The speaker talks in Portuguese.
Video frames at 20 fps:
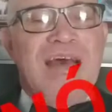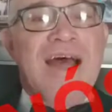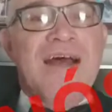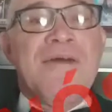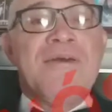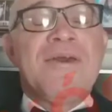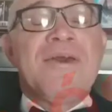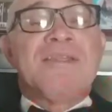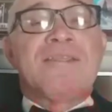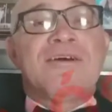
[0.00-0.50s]

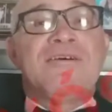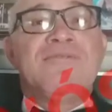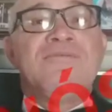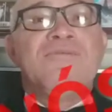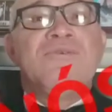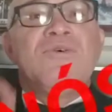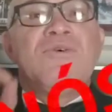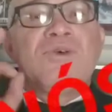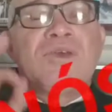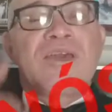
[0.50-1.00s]
tá?
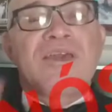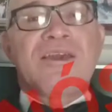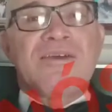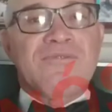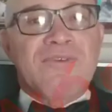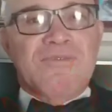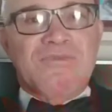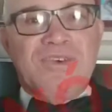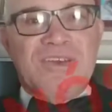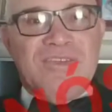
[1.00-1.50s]
Então, o que que eu
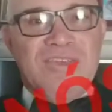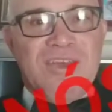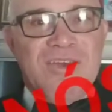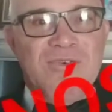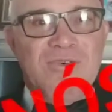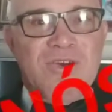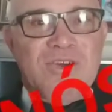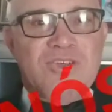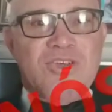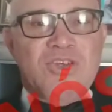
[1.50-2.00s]
vou fazer
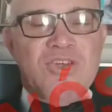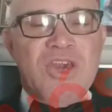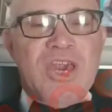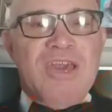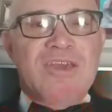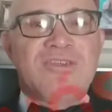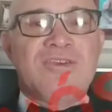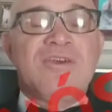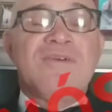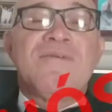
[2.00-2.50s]
hoje,
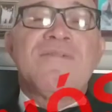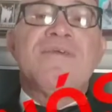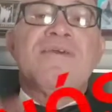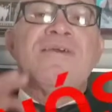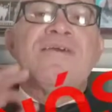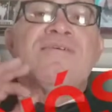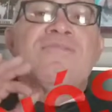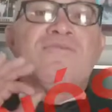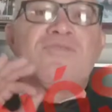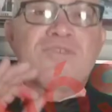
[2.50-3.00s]
gente?
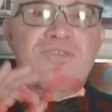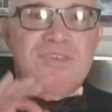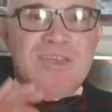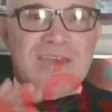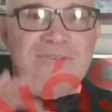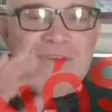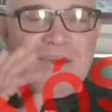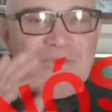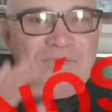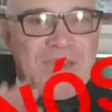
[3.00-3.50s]

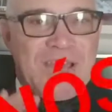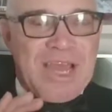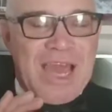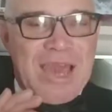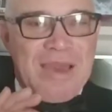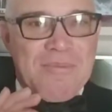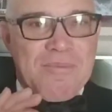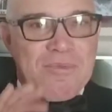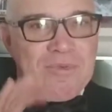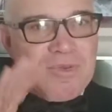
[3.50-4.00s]
Você vai ficar
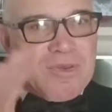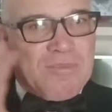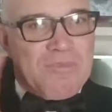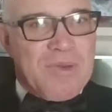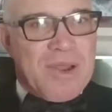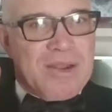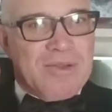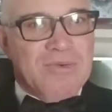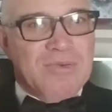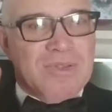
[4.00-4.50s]
aí se
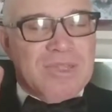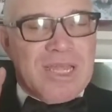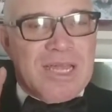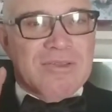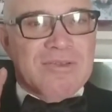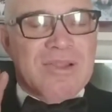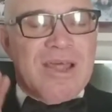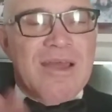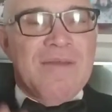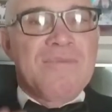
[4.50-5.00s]

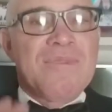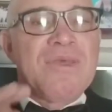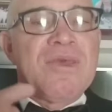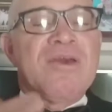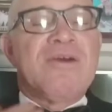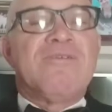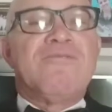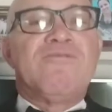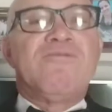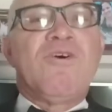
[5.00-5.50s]
perguntando, né?
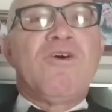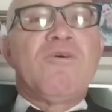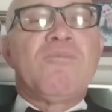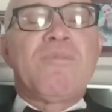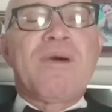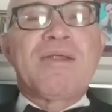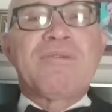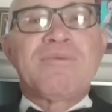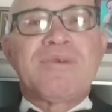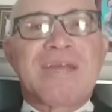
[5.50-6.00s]
Vou
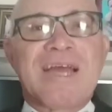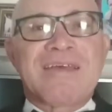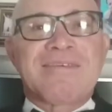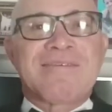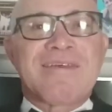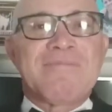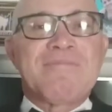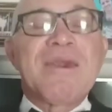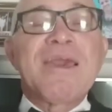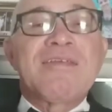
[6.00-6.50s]
para um
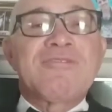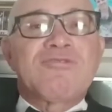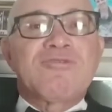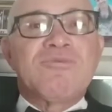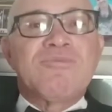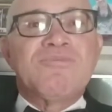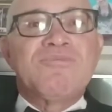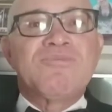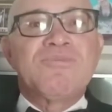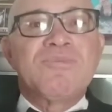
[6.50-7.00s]

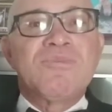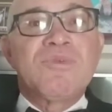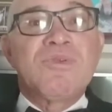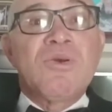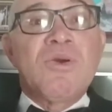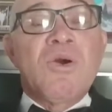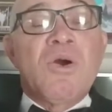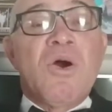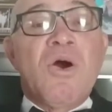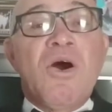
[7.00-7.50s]
casamento
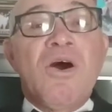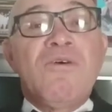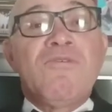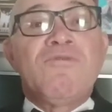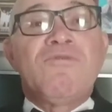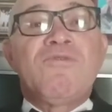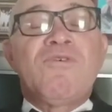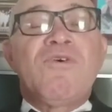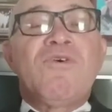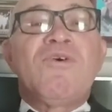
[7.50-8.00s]
ou
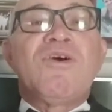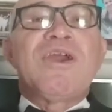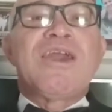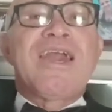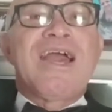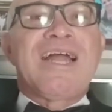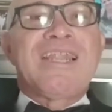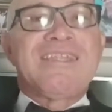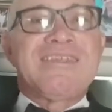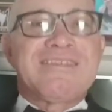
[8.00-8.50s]
vou
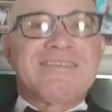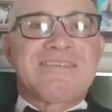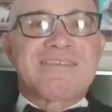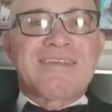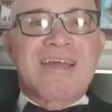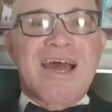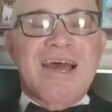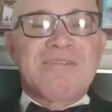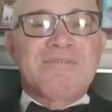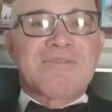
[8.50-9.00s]

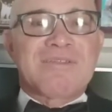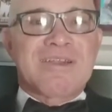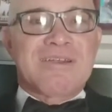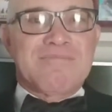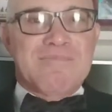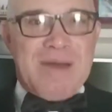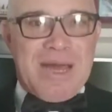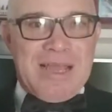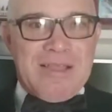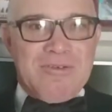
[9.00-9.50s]
realizar um
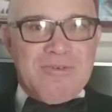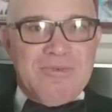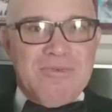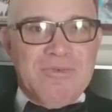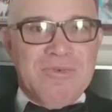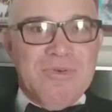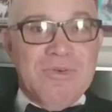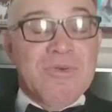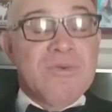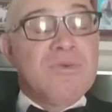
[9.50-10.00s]
trabalho?
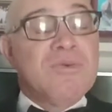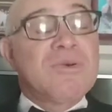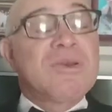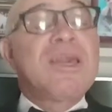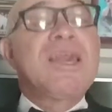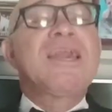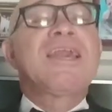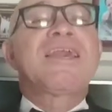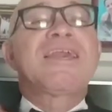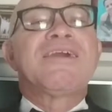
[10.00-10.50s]
O
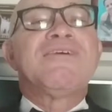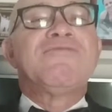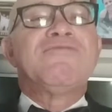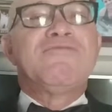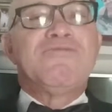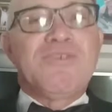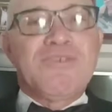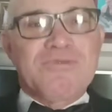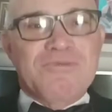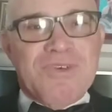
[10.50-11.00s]
que, que eu
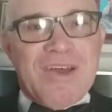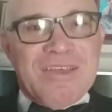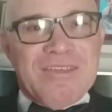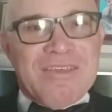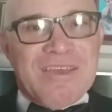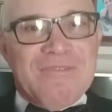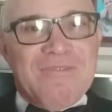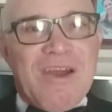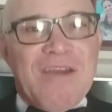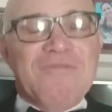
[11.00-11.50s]
vou
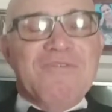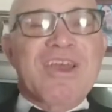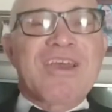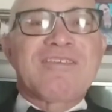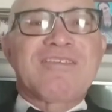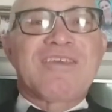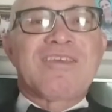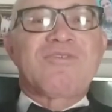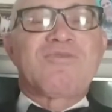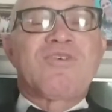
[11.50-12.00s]
fazer? Vai ficar
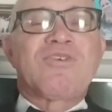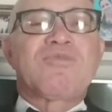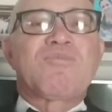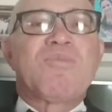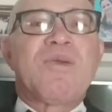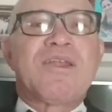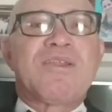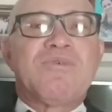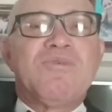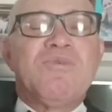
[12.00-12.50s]
essas duas
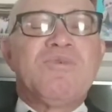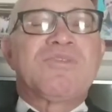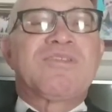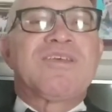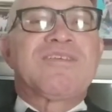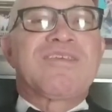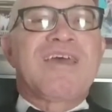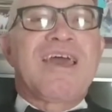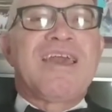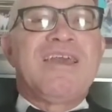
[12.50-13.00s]

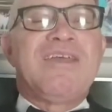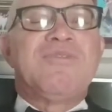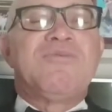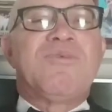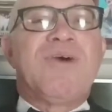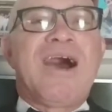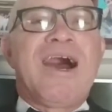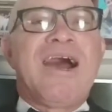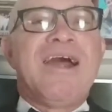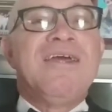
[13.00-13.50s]
perguntas aí
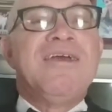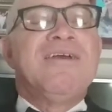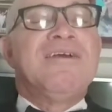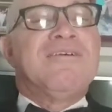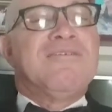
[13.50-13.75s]
no ar,